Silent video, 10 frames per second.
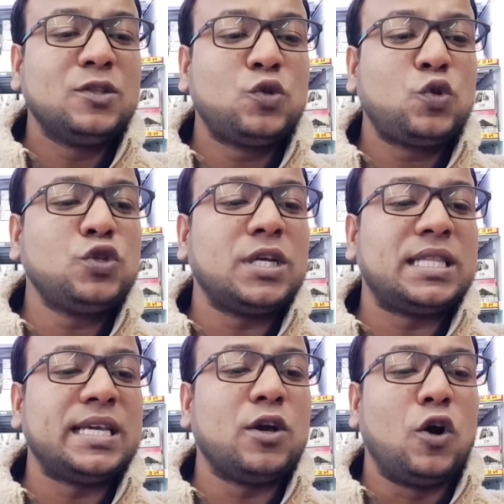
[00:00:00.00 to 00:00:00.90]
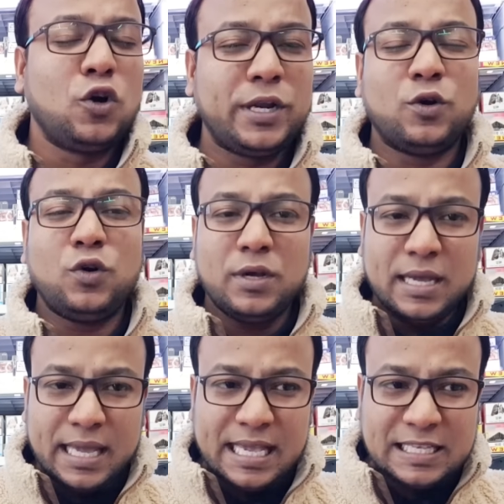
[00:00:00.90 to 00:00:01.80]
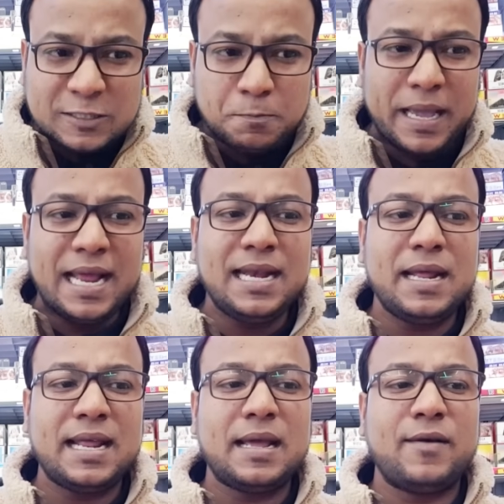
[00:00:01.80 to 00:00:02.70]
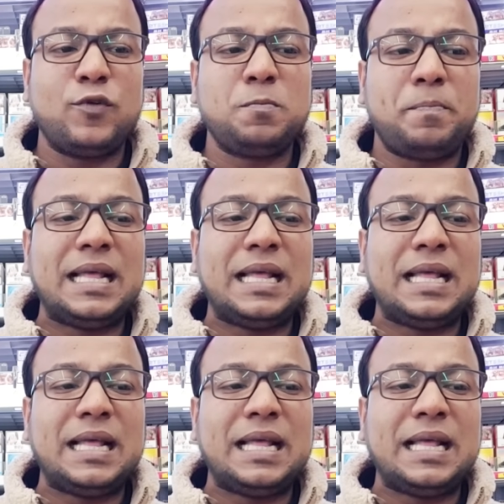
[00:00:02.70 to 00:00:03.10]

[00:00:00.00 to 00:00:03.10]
আন্তর্জাতিক অঙ্গনেও এই স্পেনের এবং